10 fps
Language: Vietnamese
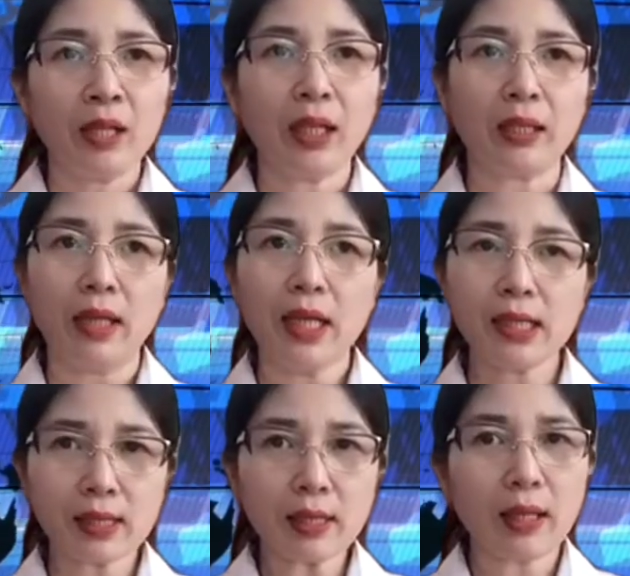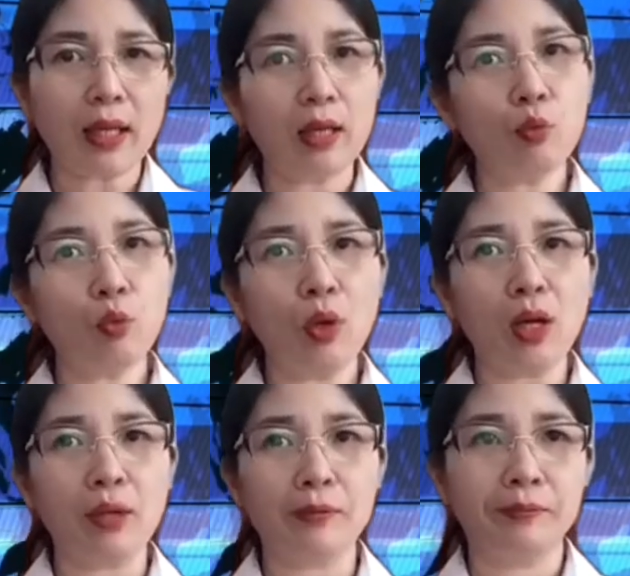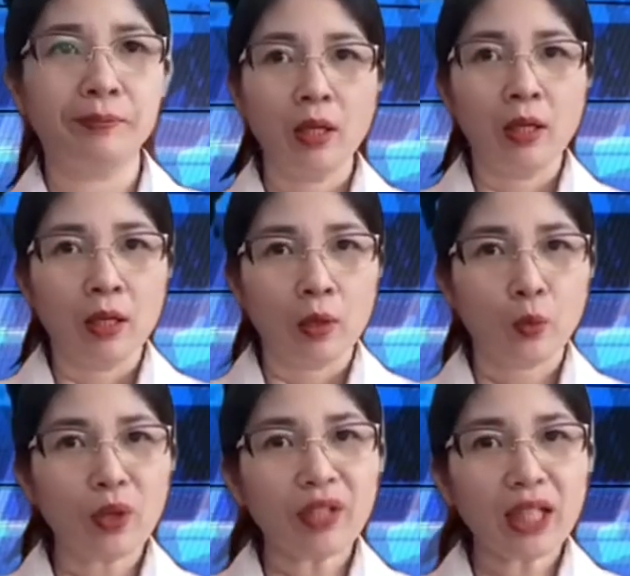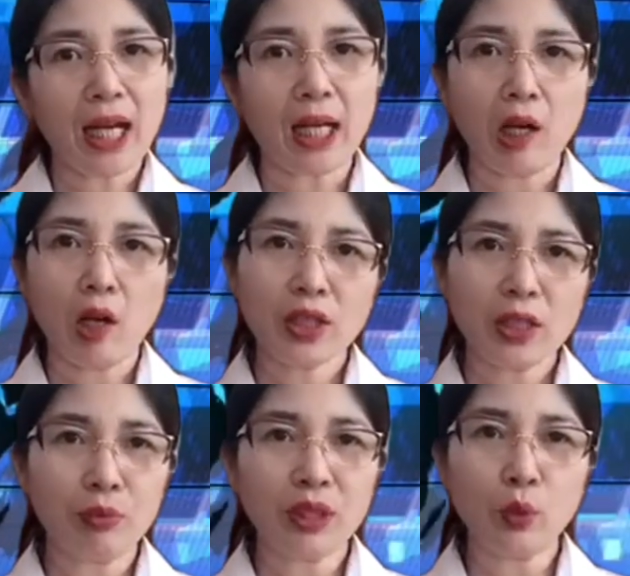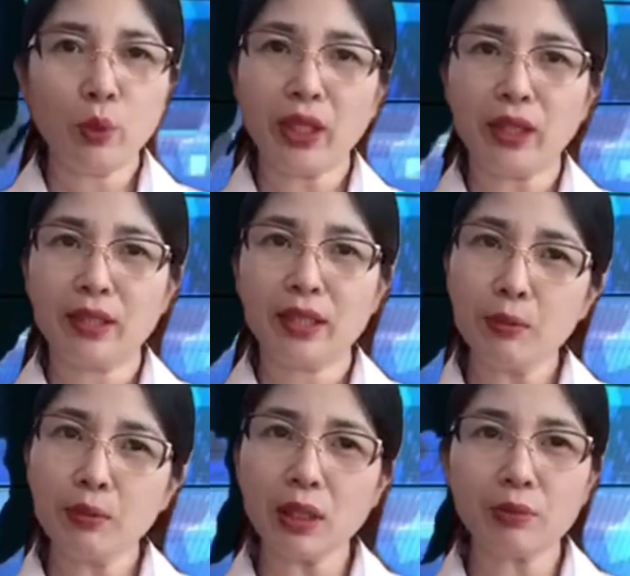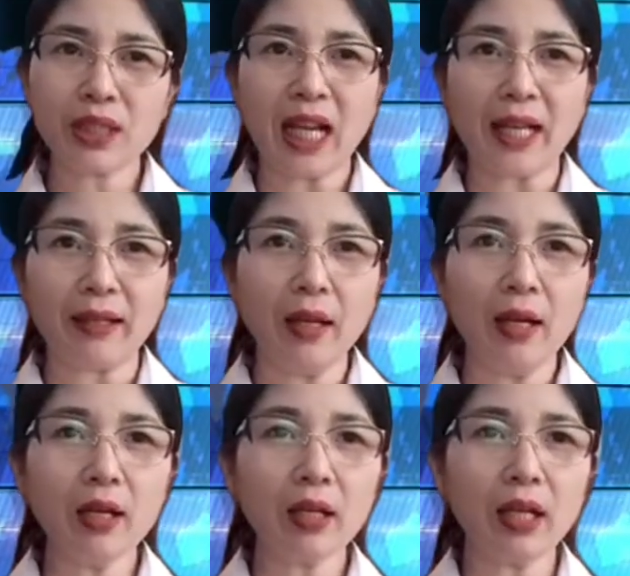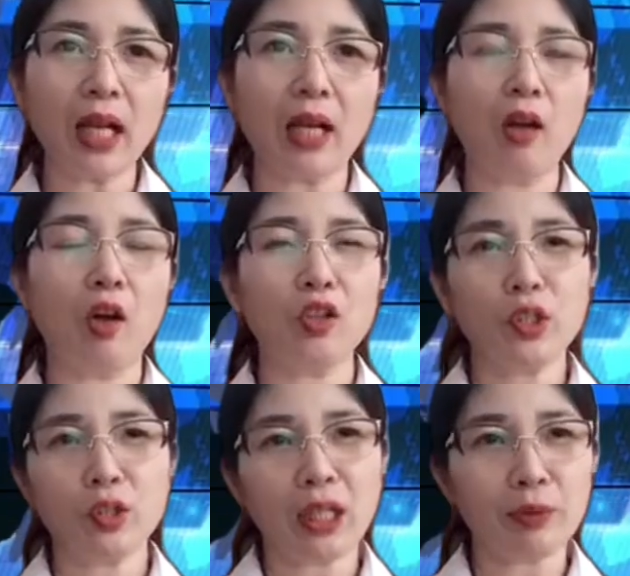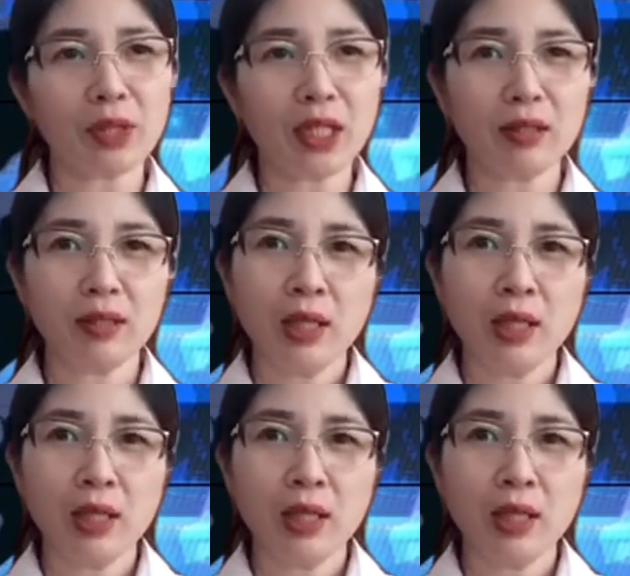Thật hết sức là ngông cuồng, Nguyễn Văn Khải lo chống chính quyền, chống cộng sản hơn là lo cho giáo dân.